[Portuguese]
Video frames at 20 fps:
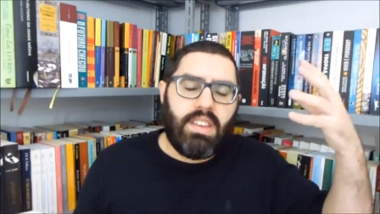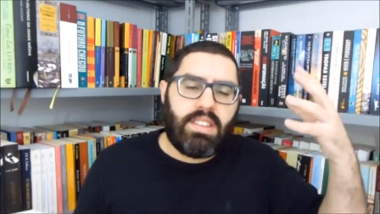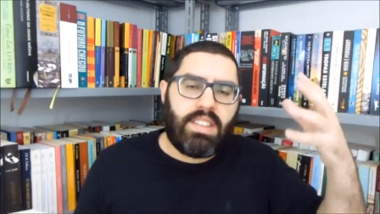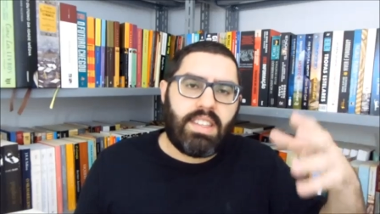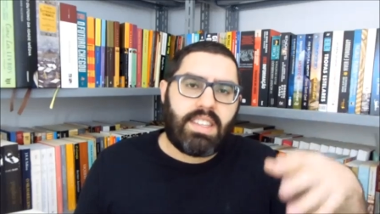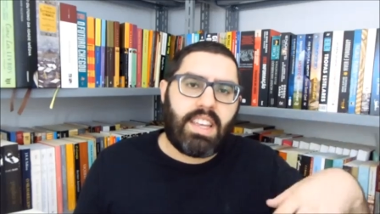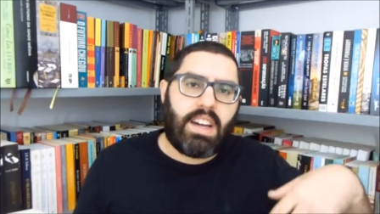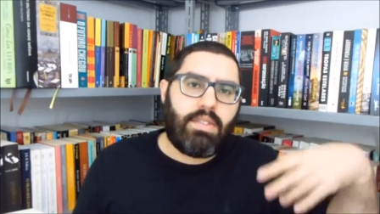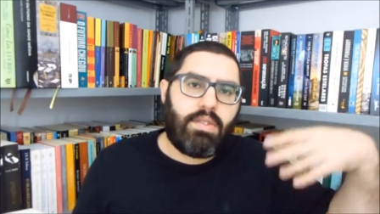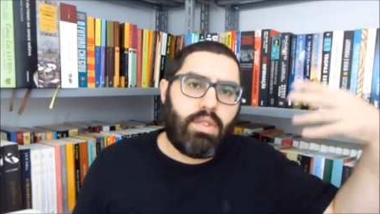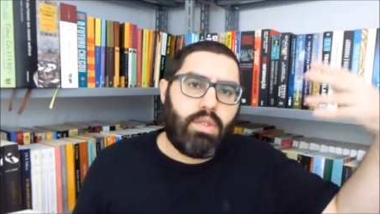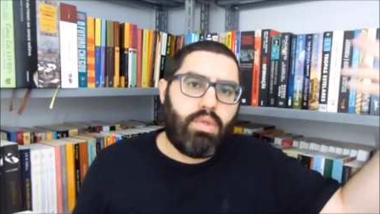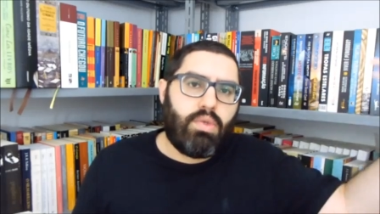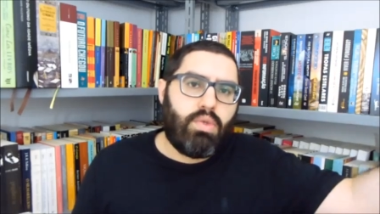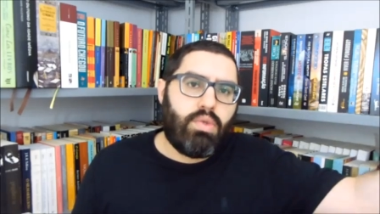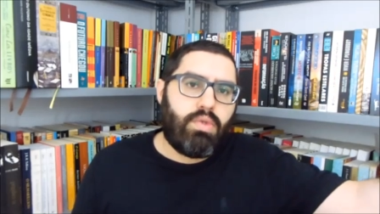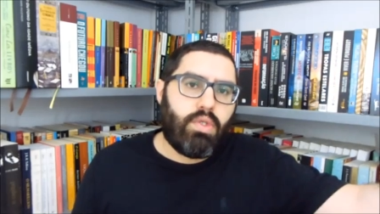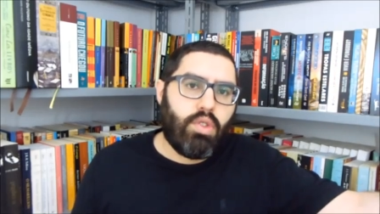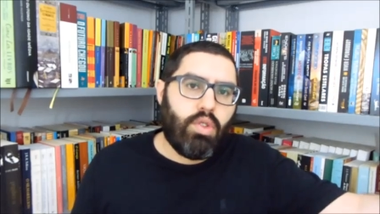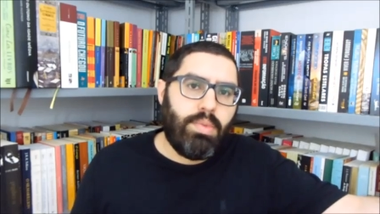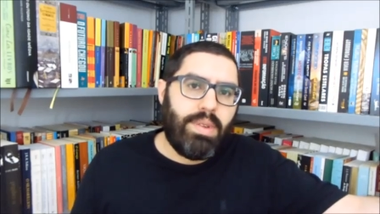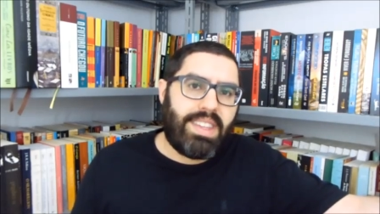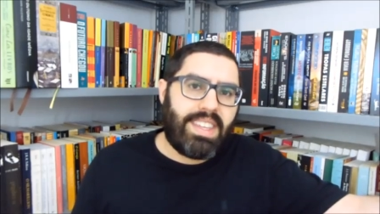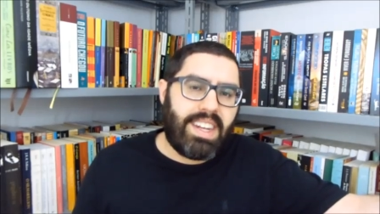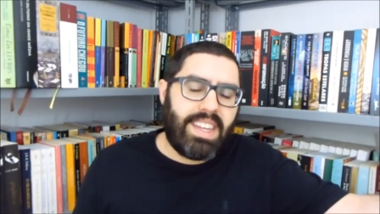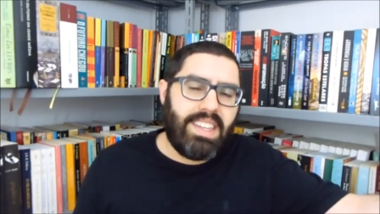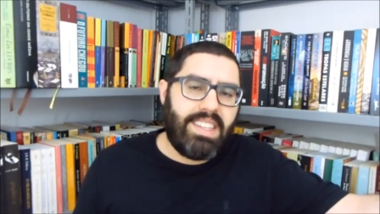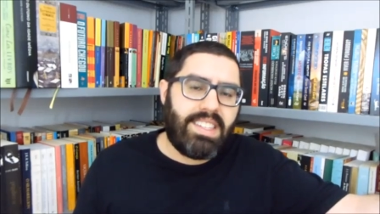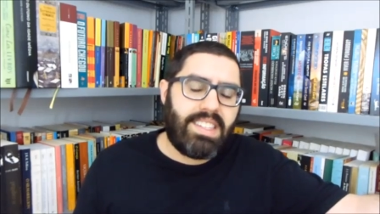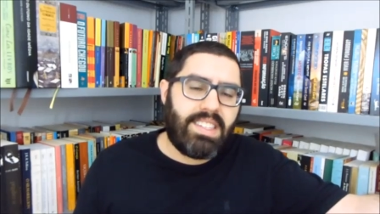e citava o volume
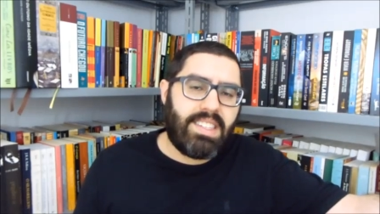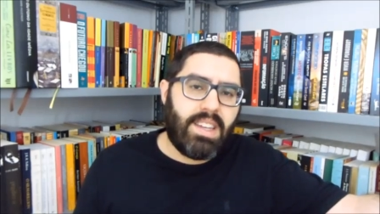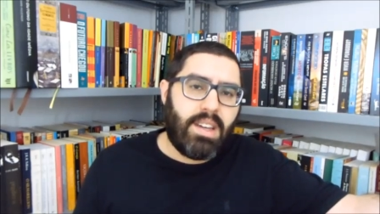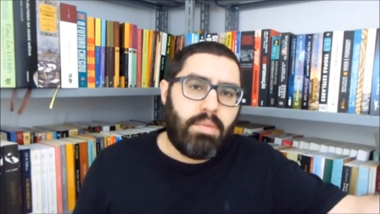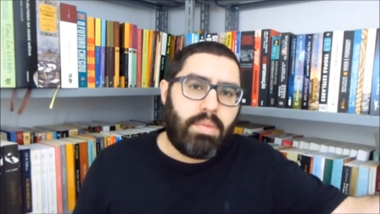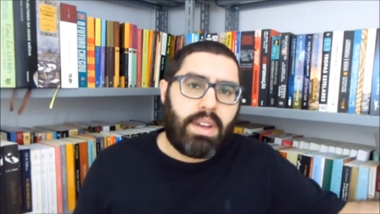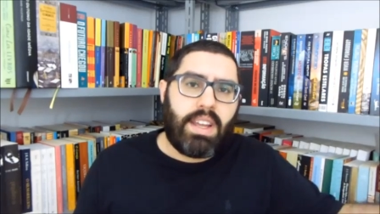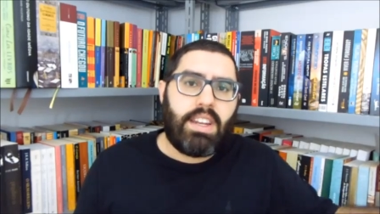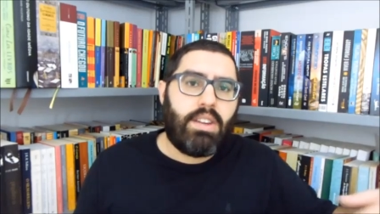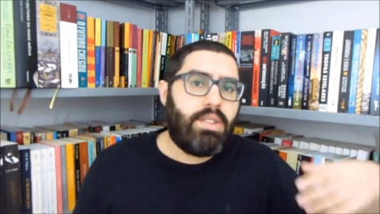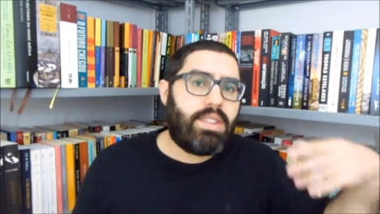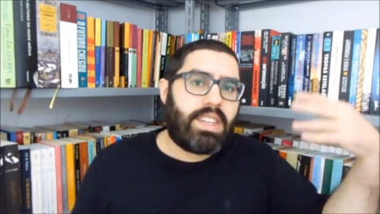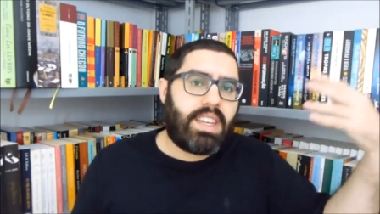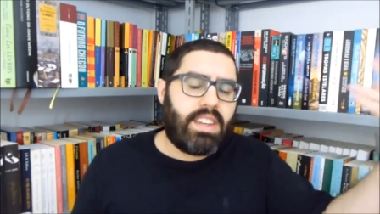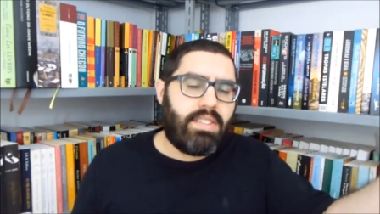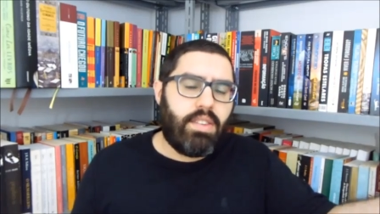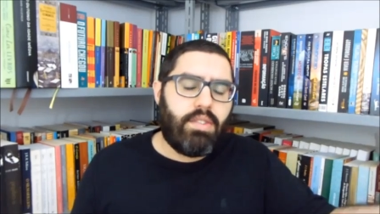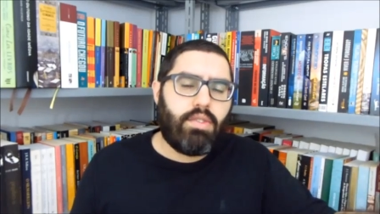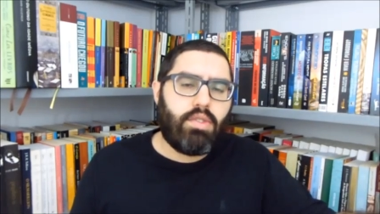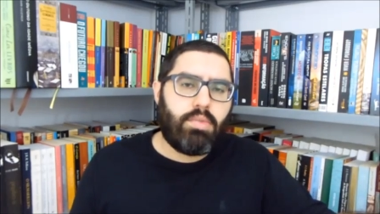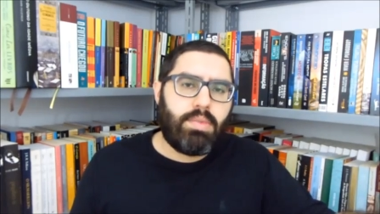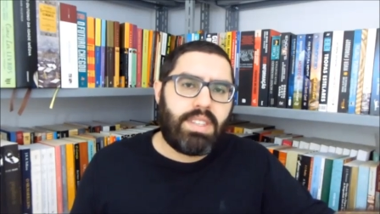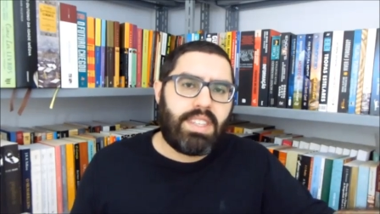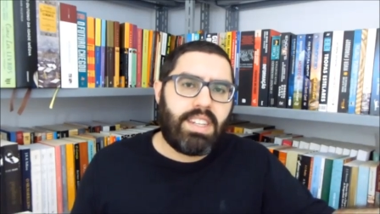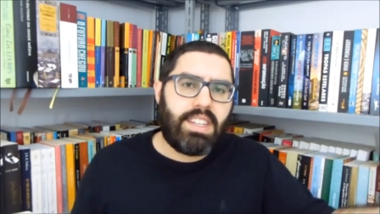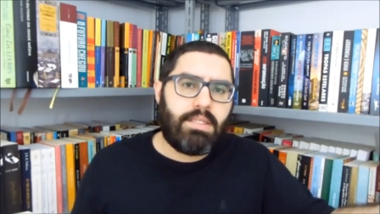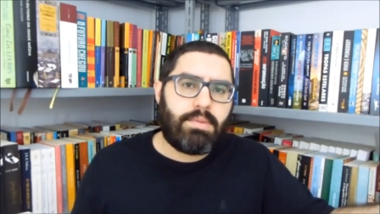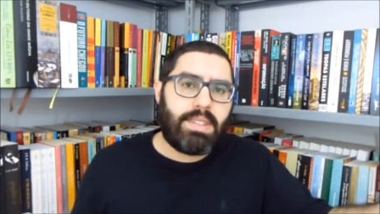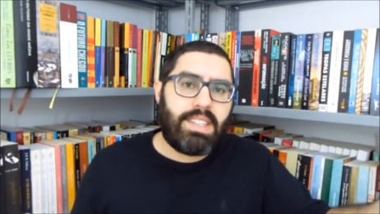3, porque ele não escreveu o volume 3,